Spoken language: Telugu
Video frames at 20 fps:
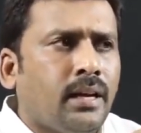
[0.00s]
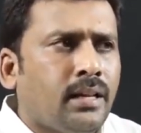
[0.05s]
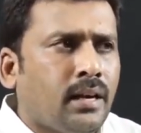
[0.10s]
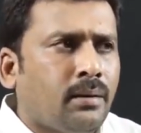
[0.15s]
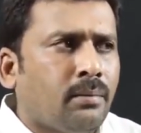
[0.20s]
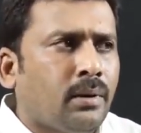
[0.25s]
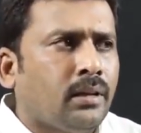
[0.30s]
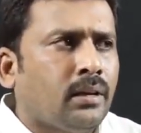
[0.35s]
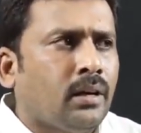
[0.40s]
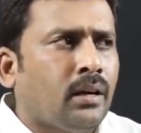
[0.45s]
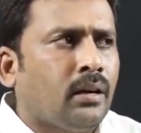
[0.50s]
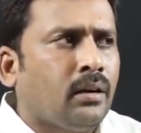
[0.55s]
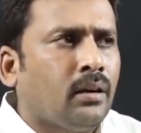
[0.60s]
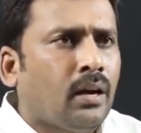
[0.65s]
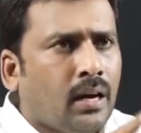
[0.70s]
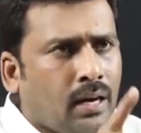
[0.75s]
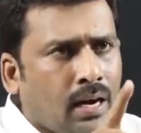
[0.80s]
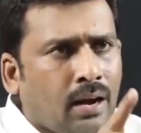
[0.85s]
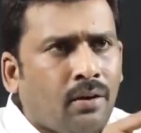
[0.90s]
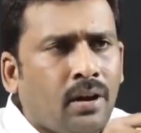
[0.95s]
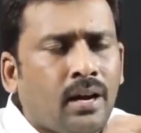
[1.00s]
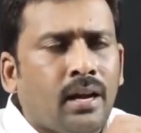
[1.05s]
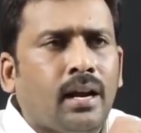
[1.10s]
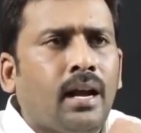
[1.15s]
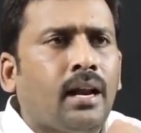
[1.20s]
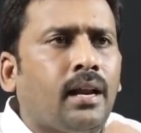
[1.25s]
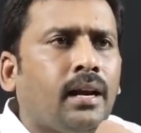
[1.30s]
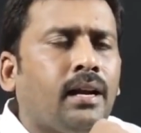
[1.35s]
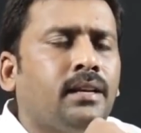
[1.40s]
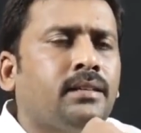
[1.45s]
హైదరాబాద్ గారిని ఆ గవర్నర్
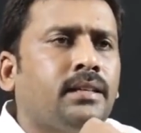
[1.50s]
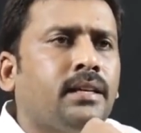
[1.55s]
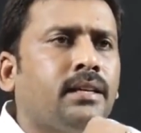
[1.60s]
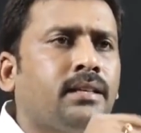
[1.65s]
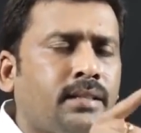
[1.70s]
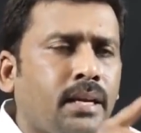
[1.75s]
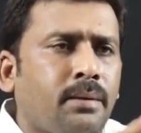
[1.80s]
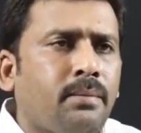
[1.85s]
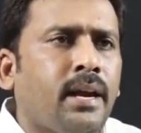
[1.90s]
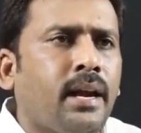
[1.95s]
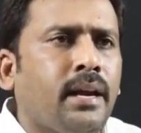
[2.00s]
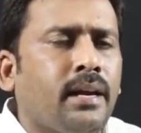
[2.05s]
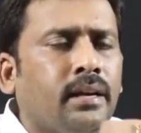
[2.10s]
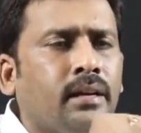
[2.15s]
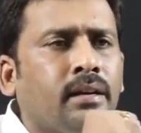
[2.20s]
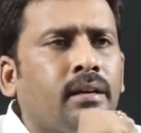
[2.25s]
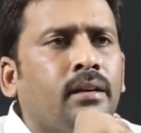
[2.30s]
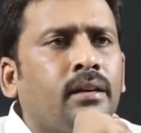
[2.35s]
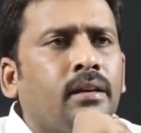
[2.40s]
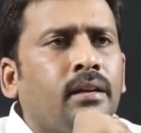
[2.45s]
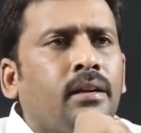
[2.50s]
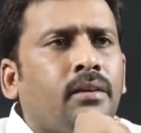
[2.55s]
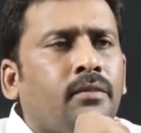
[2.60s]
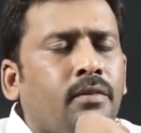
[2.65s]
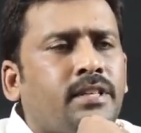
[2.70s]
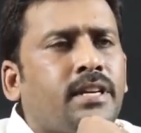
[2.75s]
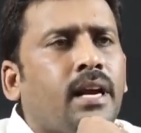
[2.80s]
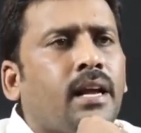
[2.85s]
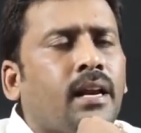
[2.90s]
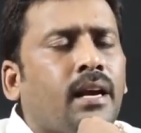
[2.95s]
గారిని కలిసి సిబిఐ
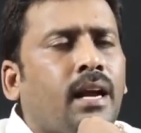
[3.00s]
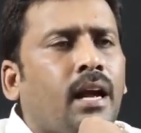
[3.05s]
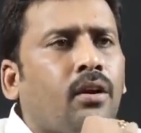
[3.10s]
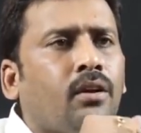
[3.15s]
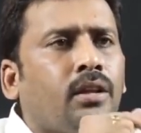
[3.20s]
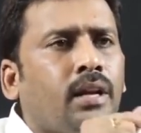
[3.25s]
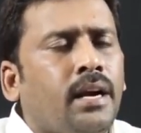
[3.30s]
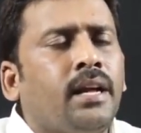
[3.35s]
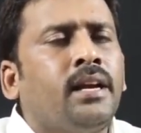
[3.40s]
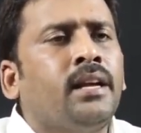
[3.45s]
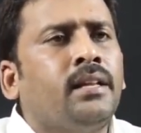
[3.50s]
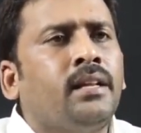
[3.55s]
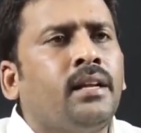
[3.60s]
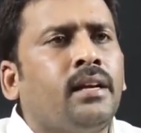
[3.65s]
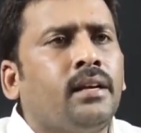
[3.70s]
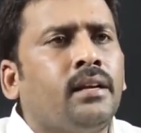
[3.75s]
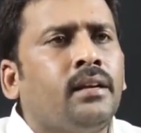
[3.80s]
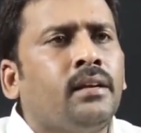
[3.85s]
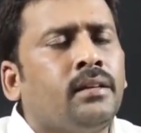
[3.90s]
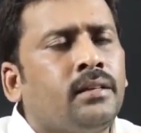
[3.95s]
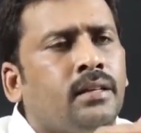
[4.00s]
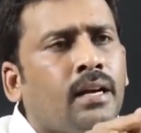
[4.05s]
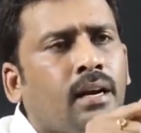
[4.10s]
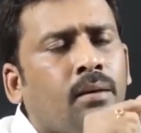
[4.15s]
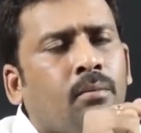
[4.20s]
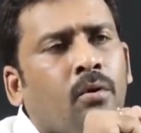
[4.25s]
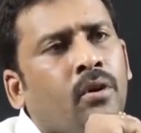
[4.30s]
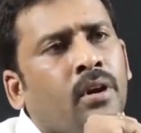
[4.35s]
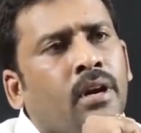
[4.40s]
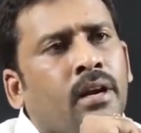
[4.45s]
విచారణకు ఆ రోజు అడిగింది
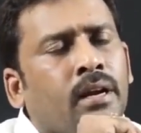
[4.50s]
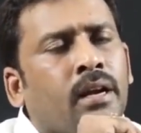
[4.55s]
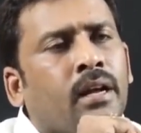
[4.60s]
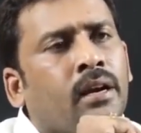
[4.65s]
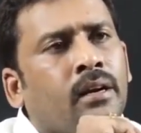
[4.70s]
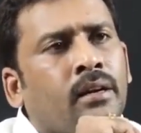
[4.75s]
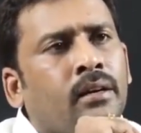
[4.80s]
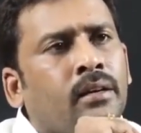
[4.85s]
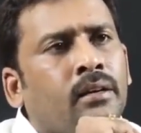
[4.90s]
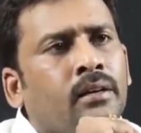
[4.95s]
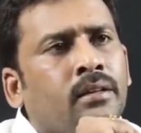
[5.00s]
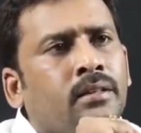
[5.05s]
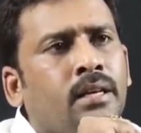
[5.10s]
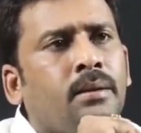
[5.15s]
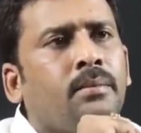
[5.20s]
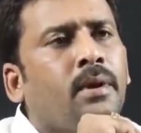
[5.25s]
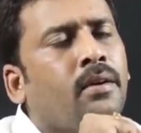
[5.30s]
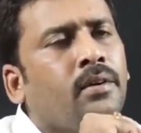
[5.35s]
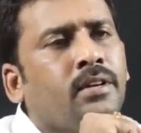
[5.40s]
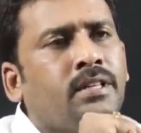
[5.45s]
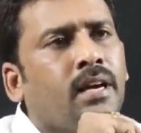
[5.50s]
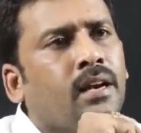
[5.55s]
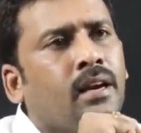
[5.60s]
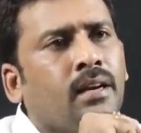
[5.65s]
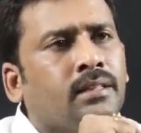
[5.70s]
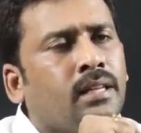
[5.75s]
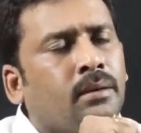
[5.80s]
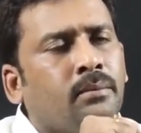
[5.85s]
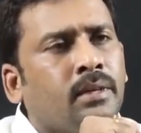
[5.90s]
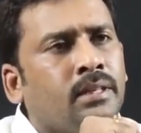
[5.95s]
జగన్మోహన్ రెడ్డి గారు సిబిఐ
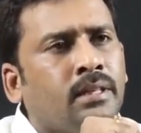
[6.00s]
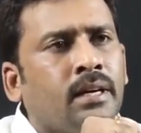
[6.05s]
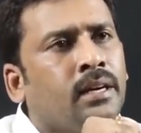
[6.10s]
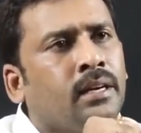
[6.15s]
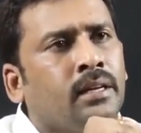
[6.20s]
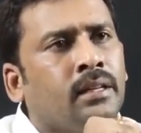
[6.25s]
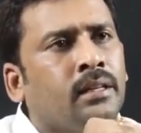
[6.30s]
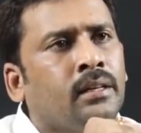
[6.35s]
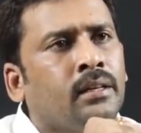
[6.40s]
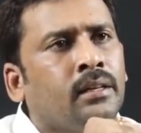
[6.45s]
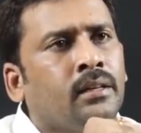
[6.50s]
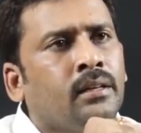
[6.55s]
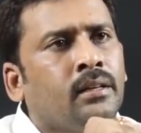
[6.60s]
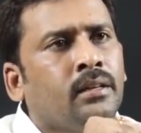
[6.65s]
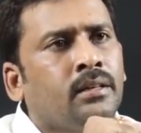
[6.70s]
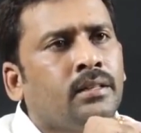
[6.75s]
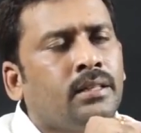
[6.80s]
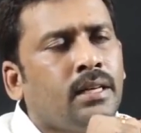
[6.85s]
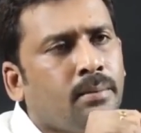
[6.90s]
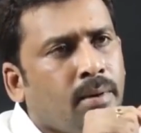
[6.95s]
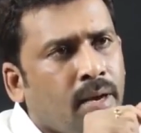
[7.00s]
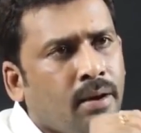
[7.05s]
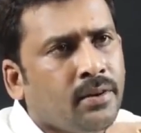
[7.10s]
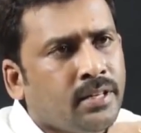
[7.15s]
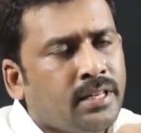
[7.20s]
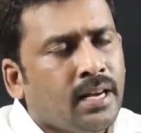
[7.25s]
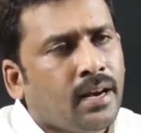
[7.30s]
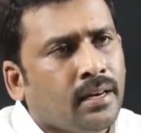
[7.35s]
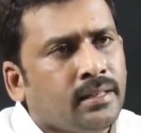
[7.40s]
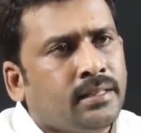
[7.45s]
విచారణకు సంబంధించి అడిగింది సిబిఐ
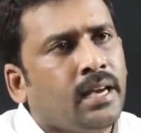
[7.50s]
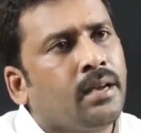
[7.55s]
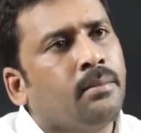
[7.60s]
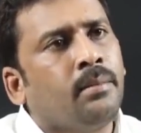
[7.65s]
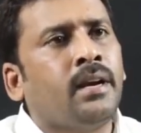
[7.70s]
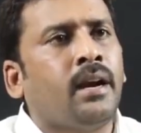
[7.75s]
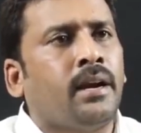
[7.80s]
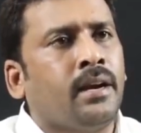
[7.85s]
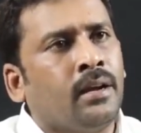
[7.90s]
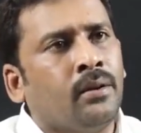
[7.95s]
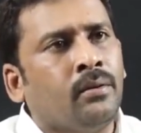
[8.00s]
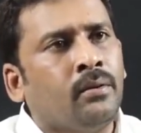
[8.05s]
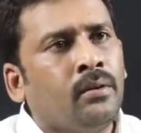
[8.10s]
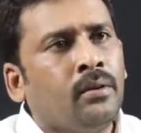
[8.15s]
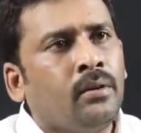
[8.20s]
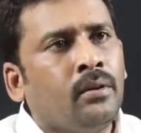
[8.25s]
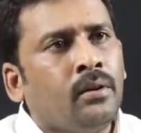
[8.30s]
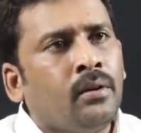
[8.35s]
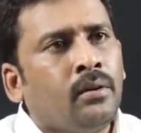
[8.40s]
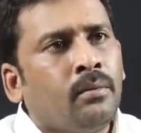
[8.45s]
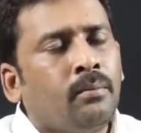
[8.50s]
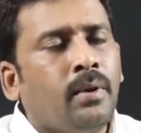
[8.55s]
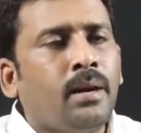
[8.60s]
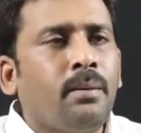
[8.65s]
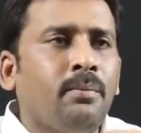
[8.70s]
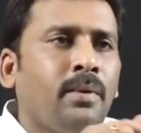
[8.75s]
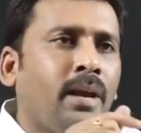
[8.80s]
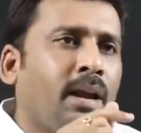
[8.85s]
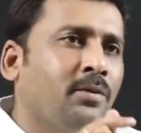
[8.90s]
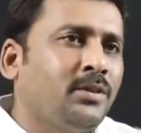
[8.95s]
విచారణ చేయమని అడిగాం
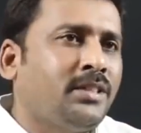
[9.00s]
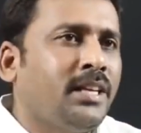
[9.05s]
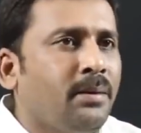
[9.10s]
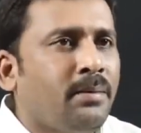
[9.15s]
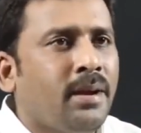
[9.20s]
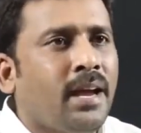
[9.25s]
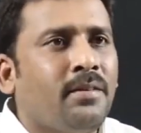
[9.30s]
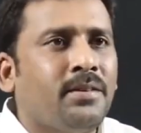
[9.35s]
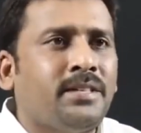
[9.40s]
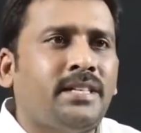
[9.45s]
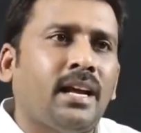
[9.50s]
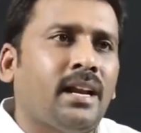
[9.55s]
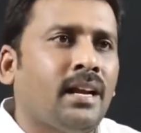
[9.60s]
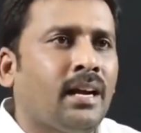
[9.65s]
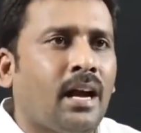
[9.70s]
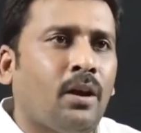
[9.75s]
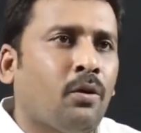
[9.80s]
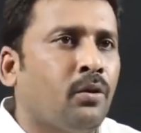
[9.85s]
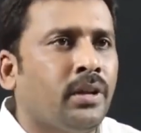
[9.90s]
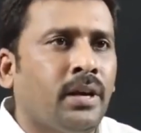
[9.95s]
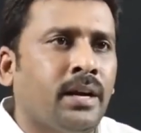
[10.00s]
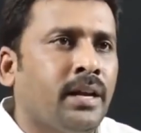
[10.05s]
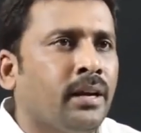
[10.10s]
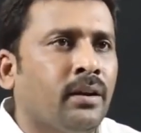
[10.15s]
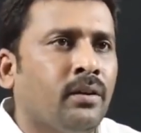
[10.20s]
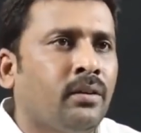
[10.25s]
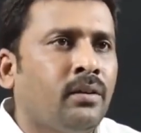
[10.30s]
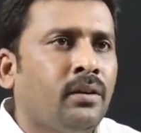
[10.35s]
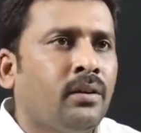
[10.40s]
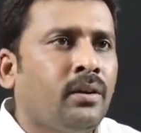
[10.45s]
మరి మేము సిబిఐ విచారణకు ఆ రోజు
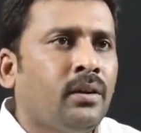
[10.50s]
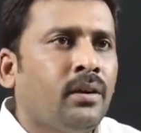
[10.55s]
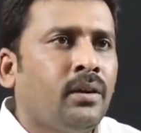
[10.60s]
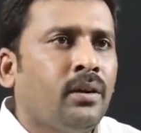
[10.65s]
అడిగాం